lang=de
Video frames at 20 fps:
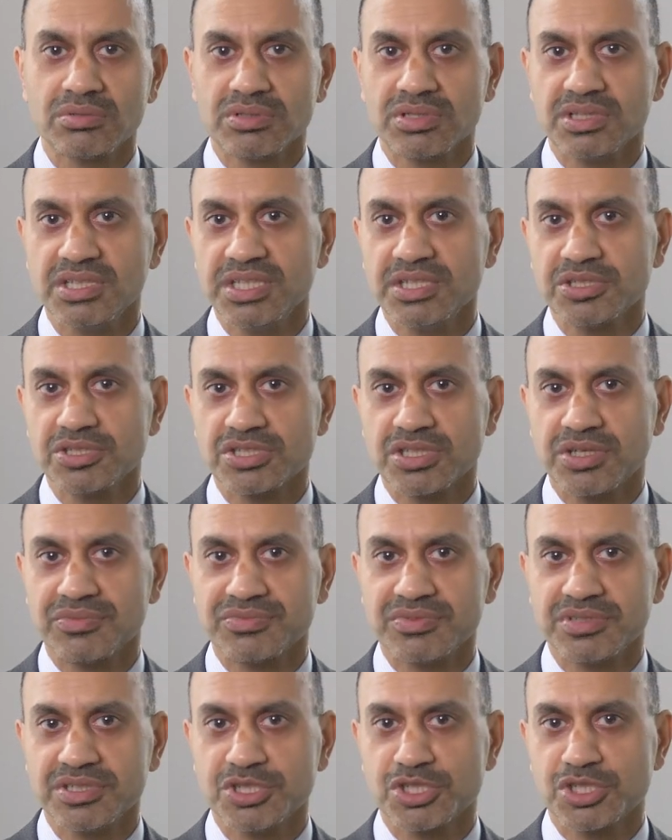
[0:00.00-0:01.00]
und
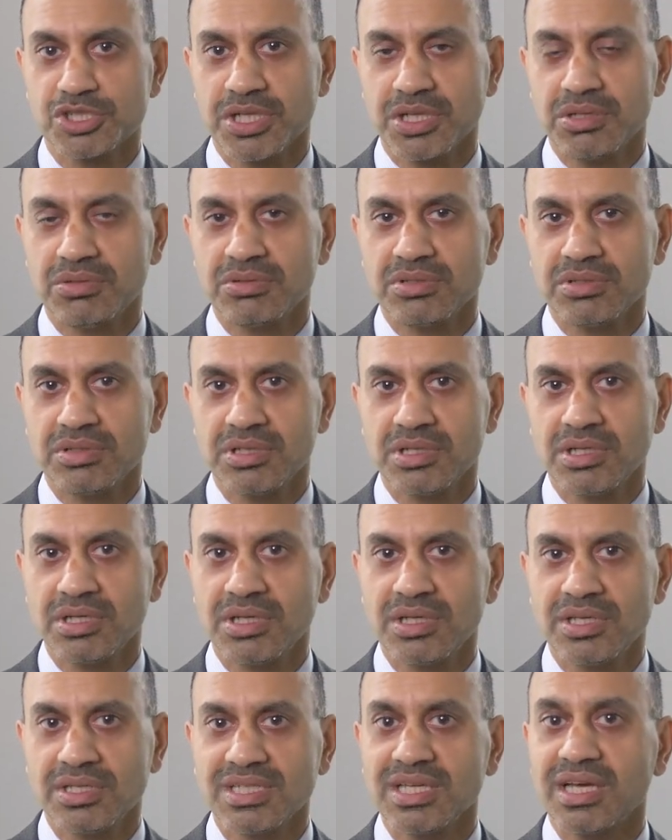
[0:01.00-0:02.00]
Liegenschaften die Stellung,
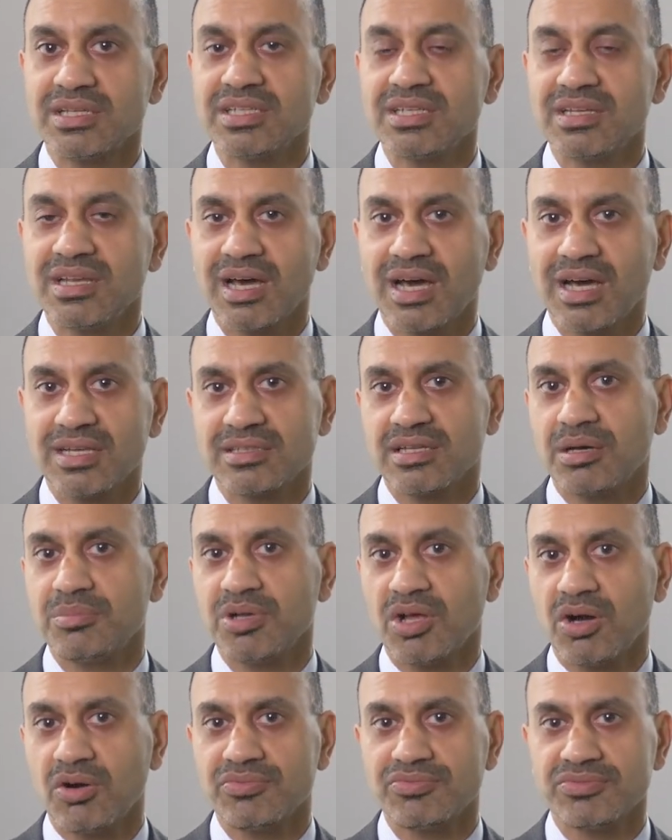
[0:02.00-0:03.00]
ja den Laden am
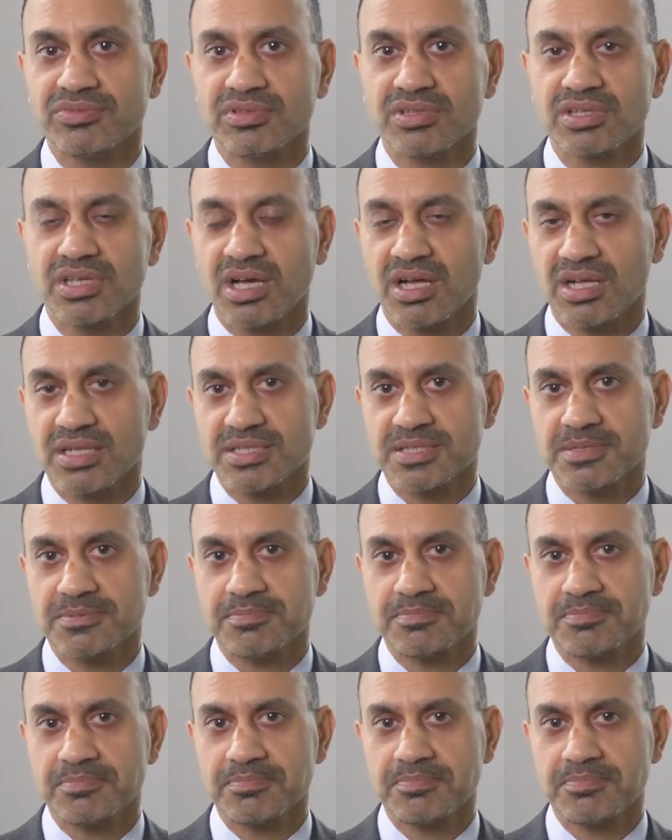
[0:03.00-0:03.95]
Laufen gehalten.